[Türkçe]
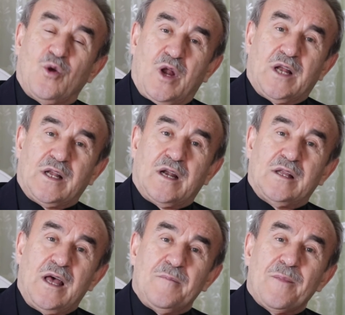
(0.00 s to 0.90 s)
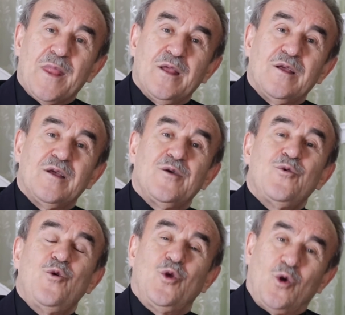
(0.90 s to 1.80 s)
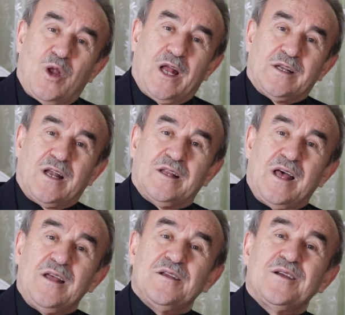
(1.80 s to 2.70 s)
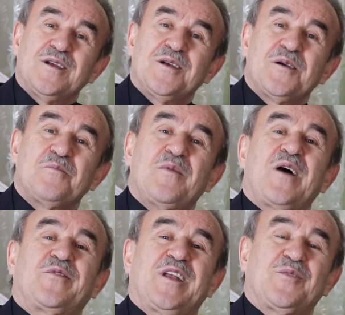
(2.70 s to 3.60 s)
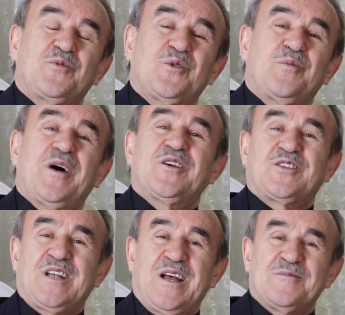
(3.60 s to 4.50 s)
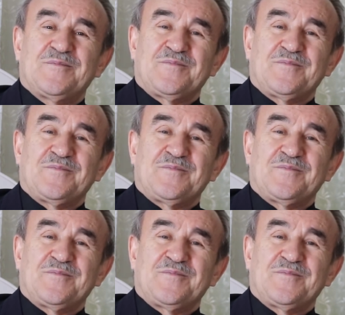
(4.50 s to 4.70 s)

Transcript: olanları da ölü olanları da mağfiret buyur bağışla